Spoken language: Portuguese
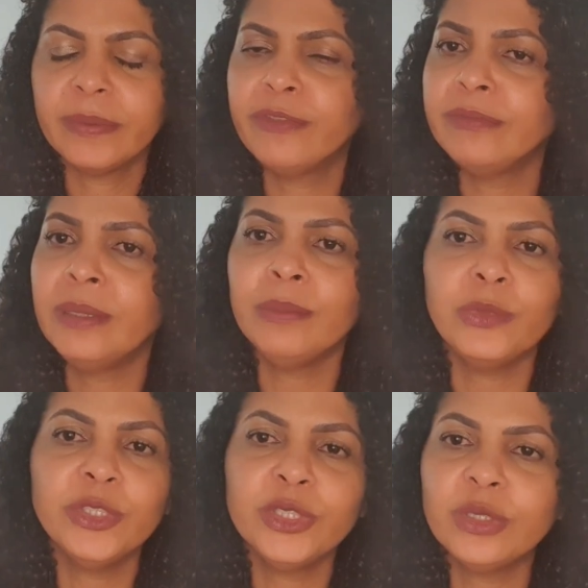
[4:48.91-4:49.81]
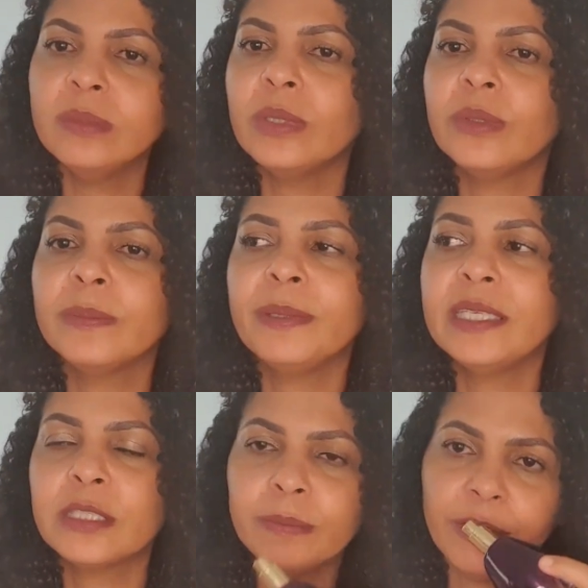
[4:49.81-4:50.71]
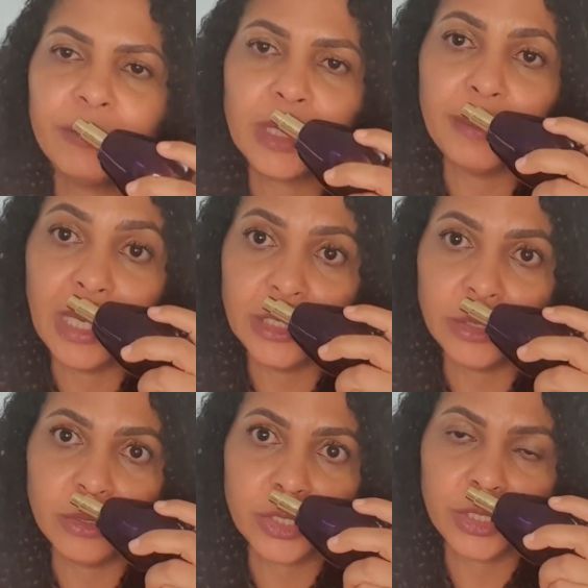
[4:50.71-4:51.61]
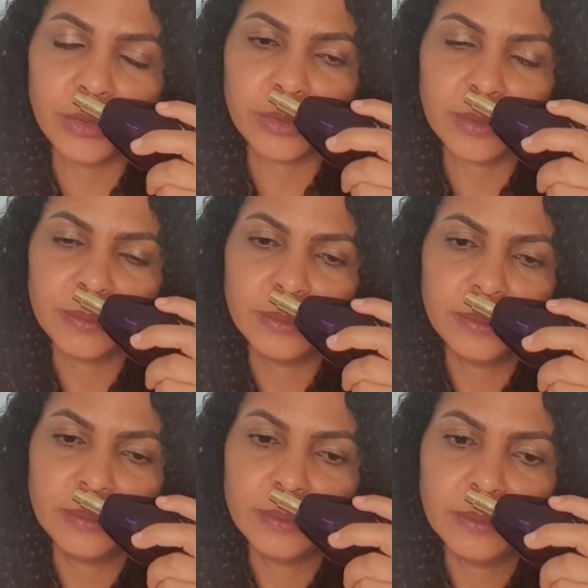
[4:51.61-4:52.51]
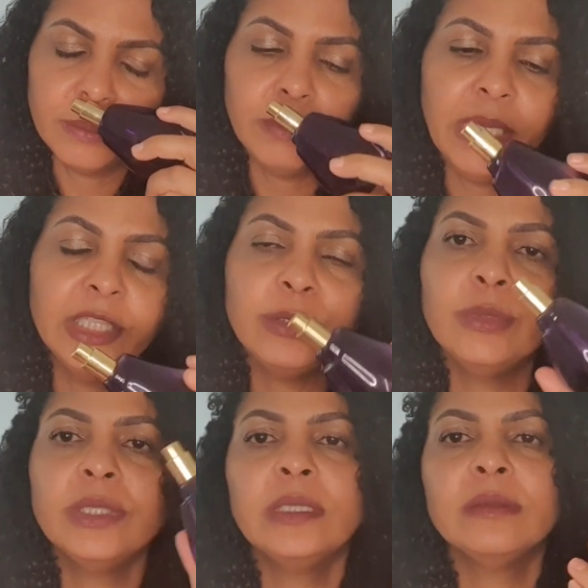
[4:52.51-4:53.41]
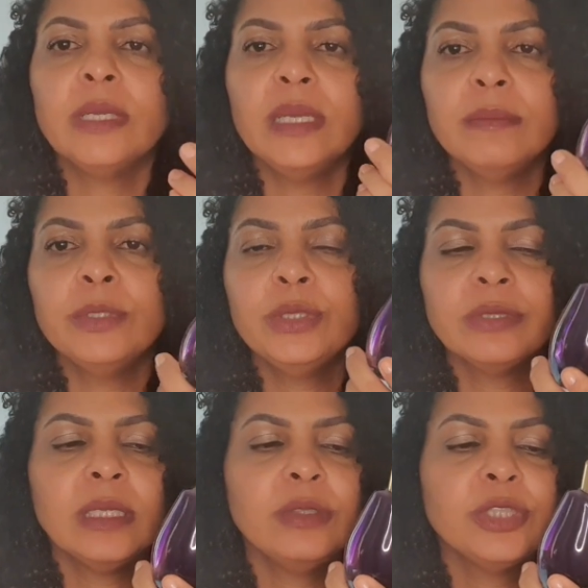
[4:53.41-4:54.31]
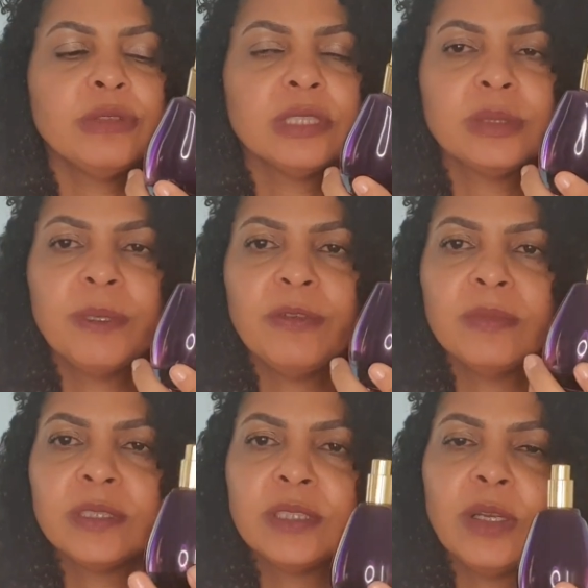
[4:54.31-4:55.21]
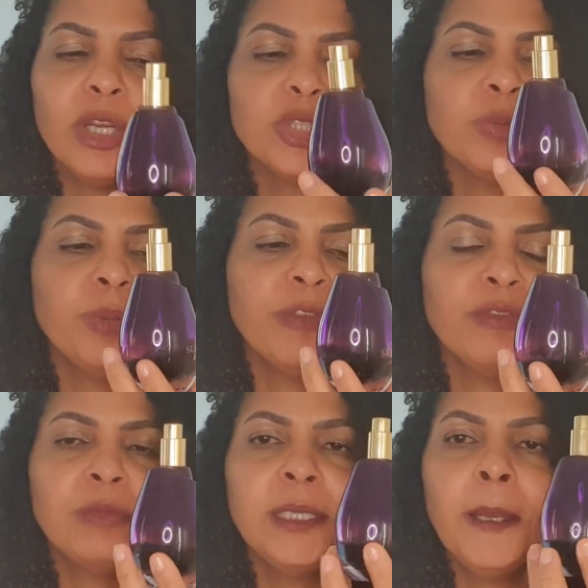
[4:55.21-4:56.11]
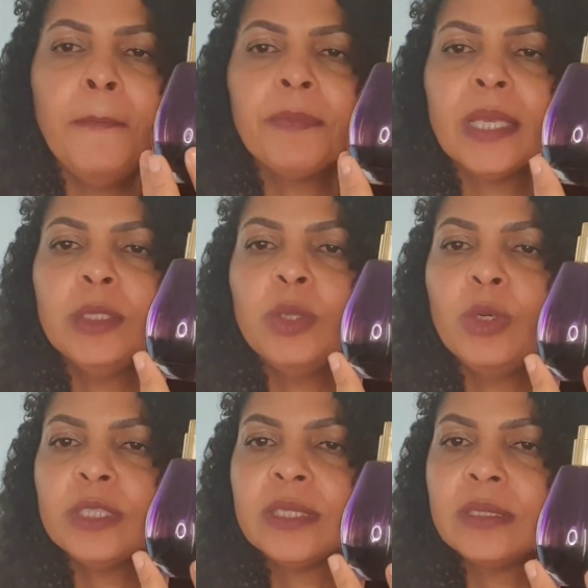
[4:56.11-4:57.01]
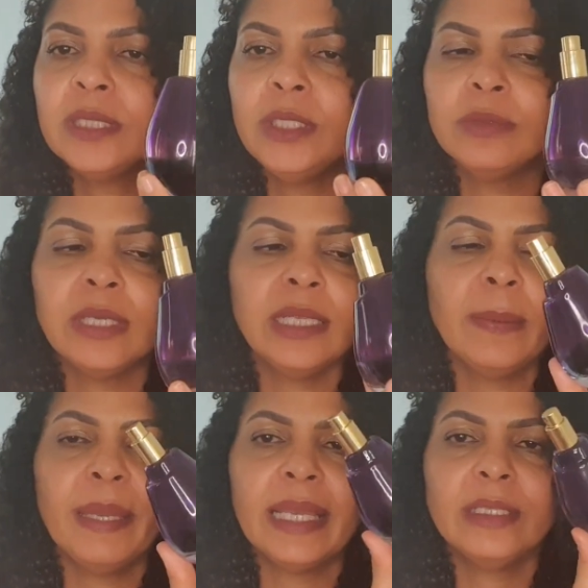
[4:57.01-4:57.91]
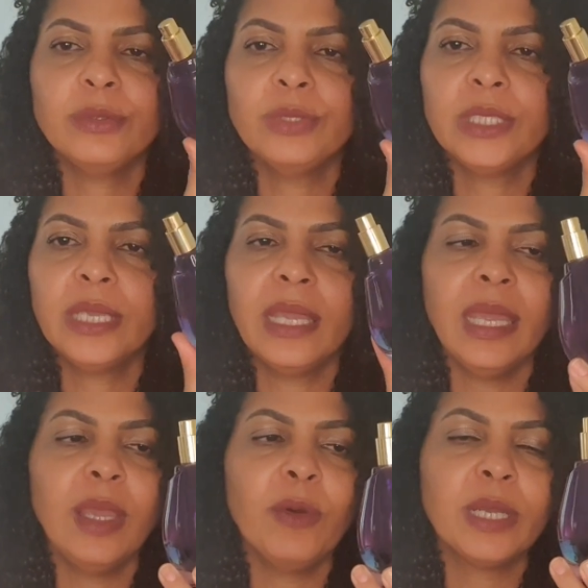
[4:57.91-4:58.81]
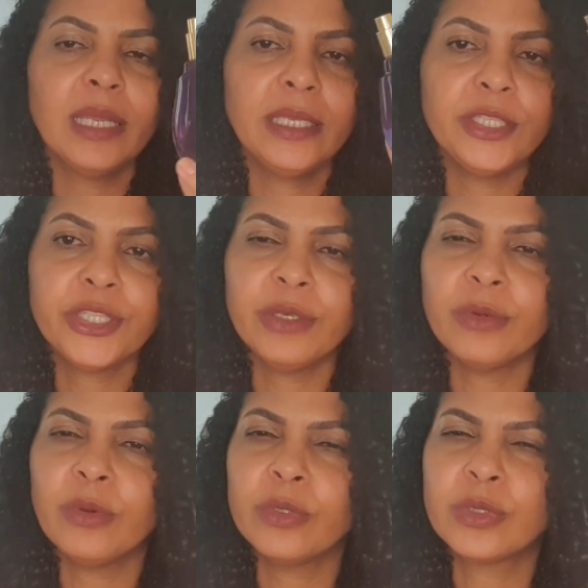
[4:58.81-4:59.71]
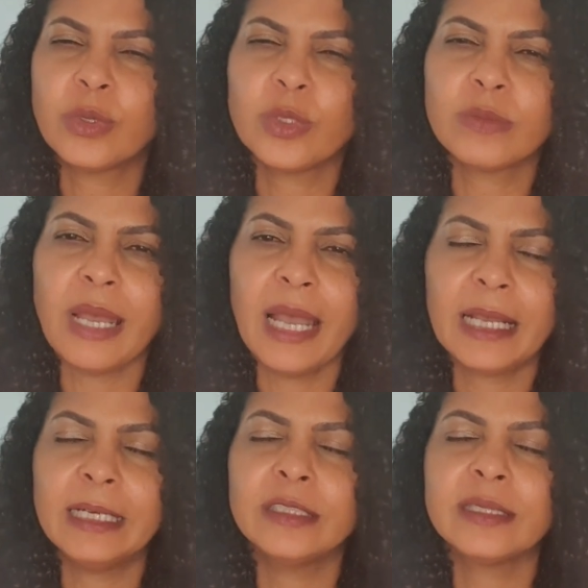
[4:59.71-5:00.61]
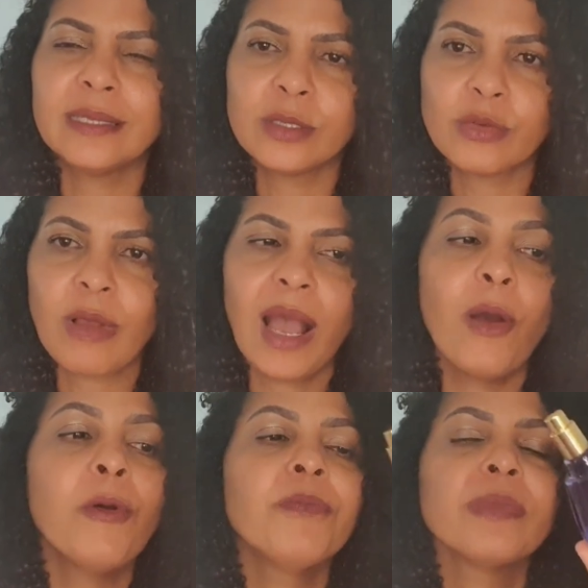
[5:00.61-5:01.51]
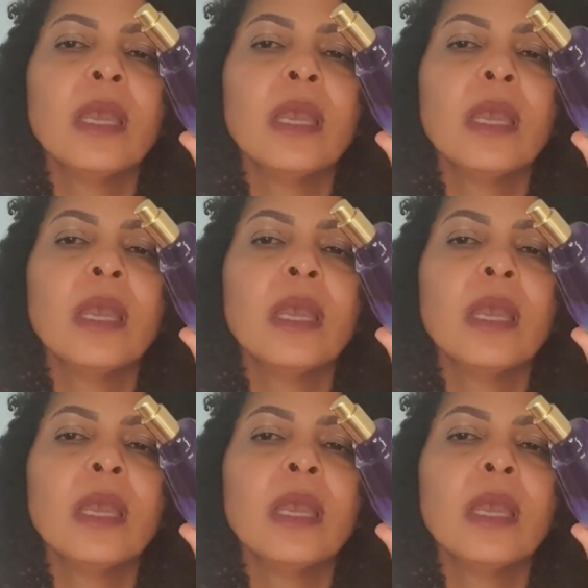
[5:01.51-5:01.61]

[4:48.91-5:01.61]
Esse perfume é muito bom. E pense num perfume que me rende elogios. Me rende muito, muitos elogios esse perfume. Se você gosta de um perfume docinho, né? Na pegada do Good Girl, aquele cheiro gostoso, marcante, sensual.